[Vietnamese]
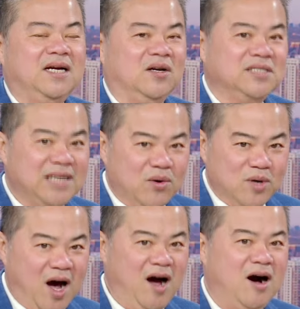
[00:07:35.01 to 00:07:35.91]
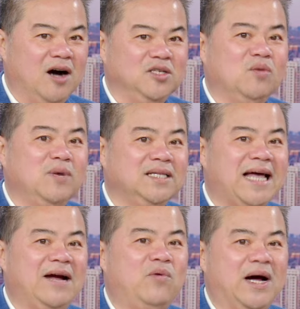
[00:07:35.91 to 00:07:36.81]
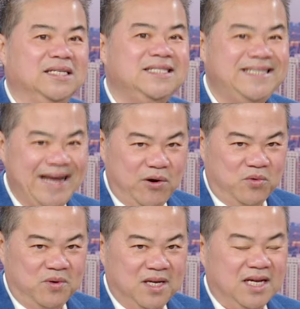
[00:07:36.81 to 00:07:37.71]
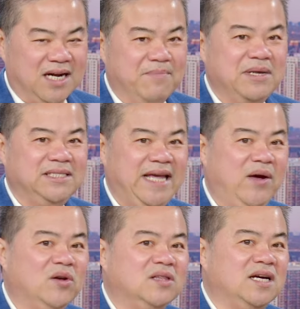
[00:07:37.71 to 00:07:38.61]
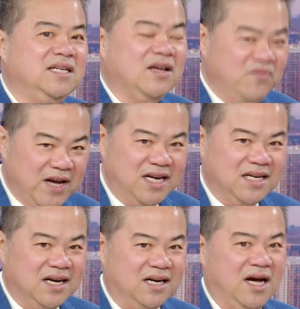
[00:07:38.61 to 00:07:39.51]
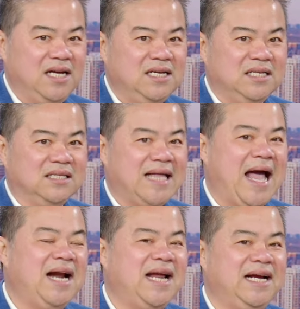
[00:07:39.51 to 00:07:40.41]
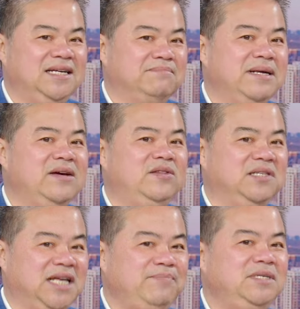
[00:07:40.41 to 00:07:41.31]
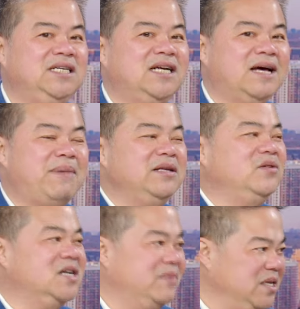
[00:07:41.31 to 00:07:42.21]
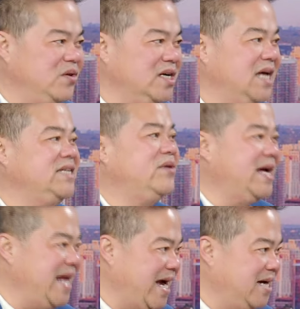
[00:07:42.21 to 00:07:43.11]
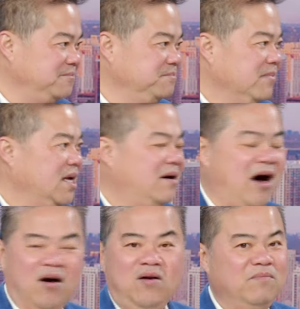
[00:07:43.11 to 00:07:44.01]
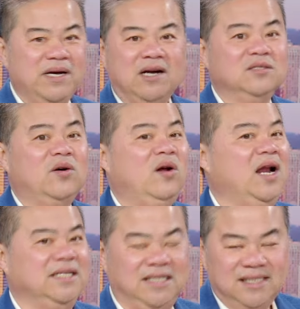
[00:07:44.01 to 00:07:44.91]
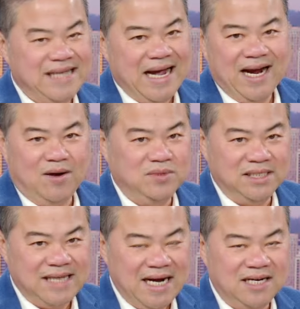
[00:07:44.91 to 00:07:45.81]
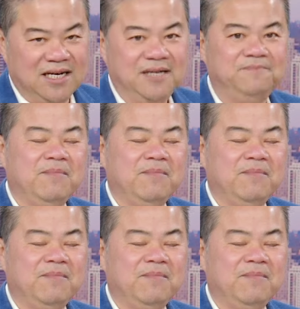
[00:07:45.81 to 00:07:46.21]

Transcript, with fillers: Rồi sau đó họ dùng cái tài khoản gieo để mà gieo cho từng nhân viên, nói tháng này được bao nhiêu tiền tiếp, chia ra bao nhiêu người là nhiêu đây nè. Họ cũng không biết con số đó là chính xác hay không chính xác nữa.